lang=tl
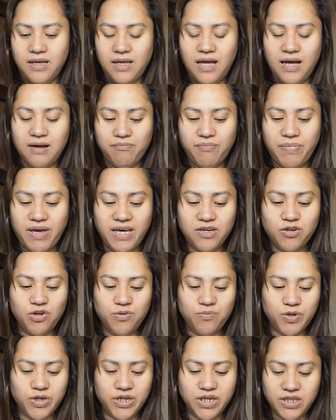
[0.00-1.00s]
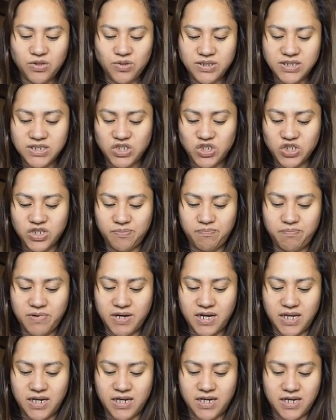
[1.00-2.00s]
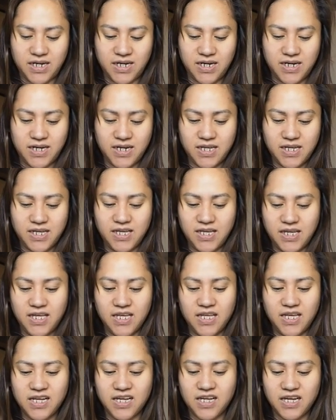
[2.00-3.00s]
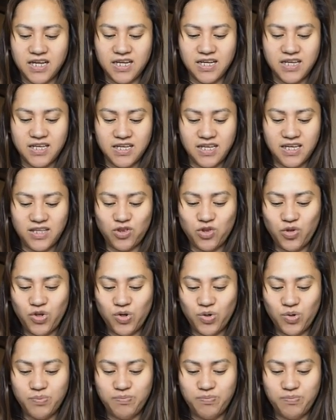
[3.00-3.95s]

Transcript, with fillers: Ang bacon po dito sa Japan, ito yung